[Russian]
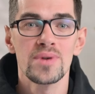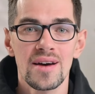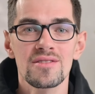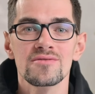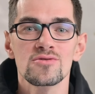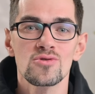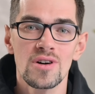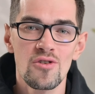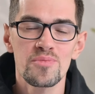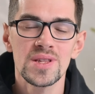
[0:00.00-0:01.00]
правильного
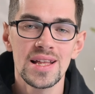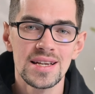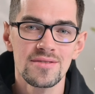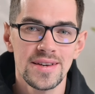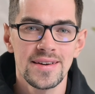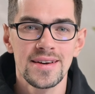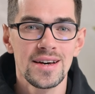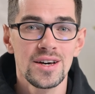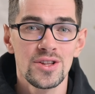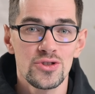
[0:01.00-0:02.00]
кругового педалирования.
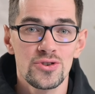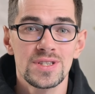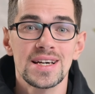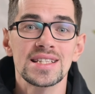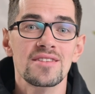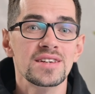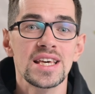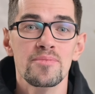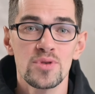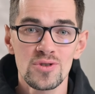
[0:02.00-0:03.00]
То есть, когда вы
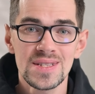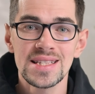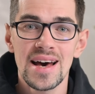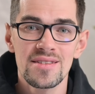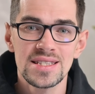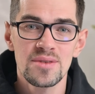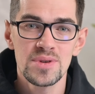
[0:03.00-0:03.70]
не просто давите на